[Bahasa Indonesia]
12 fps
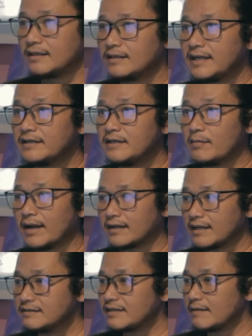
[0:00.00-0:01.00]
Nah ini
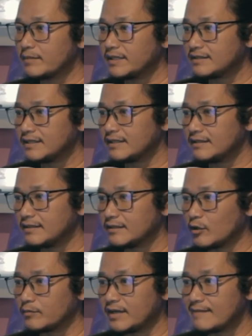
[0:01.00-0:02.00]
bahkan sampai detik ini
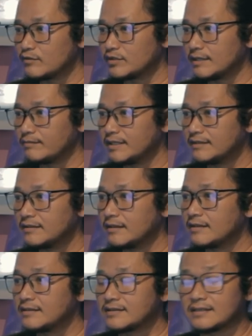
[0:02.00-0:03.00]
Kopda Muslimin
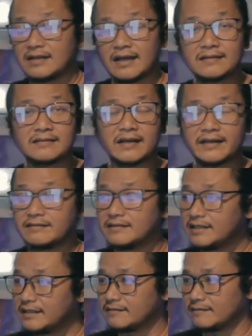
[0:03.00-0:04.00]
sedang
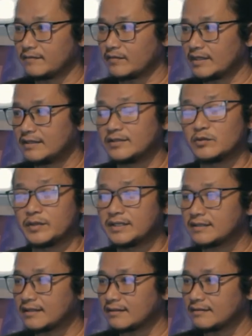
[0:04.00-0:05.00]
trending di
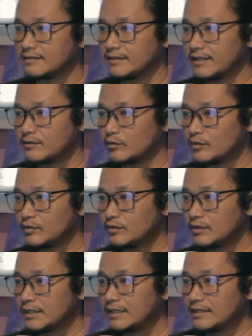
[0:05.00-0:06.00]
Twitter yaitu
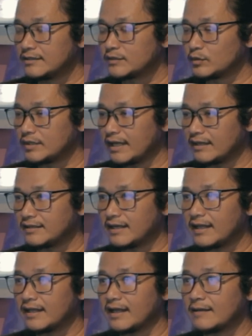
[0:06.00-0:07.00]
sudah
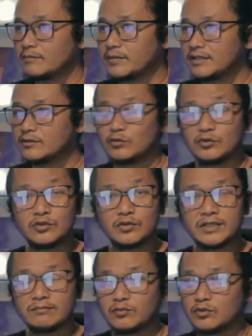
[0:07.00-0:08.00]
ada hampir 7000
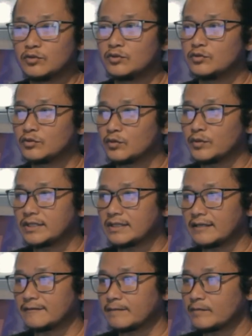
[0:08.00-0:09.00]

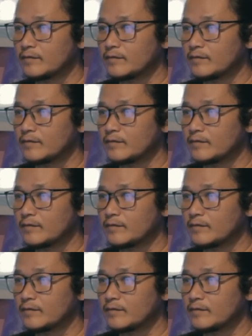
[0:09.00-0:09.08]
tweetan.